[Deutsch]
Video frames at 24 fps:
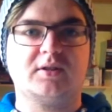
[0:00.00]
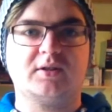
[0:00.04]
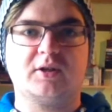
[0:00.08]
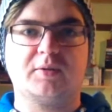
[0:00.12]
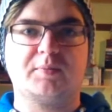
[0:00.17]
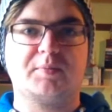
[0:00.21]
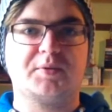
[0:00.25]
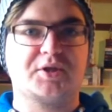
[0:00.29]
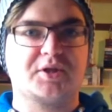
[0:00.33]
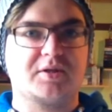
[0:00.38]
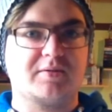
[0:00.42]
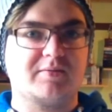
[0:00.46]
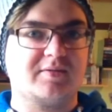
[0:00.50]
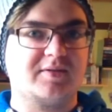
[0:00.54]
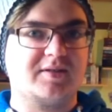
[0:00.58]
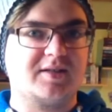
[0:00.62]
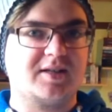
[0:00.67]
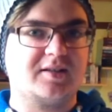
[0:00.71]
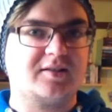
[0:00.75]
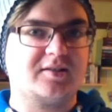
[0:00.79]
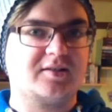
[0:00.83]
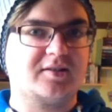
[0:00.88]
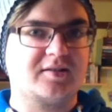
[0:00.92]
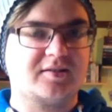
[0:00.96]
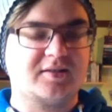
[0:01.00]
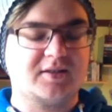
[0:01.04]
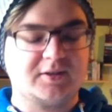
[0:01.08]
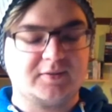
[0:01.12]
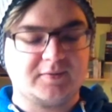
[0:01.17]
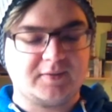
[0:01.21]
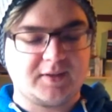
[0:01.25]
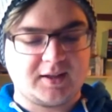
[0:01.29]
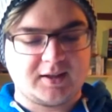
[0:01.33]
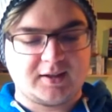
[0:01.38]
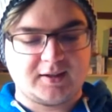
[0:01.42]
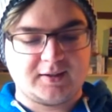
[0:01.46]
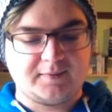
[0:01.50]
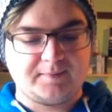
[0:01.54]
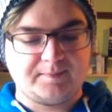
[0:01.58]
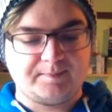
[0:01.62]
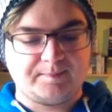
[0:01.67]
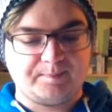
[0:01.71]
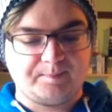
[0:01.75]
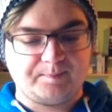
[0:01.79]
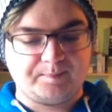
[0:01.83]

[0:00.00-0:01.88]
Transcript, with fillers: die euch bestimmt sehr interessieren werden.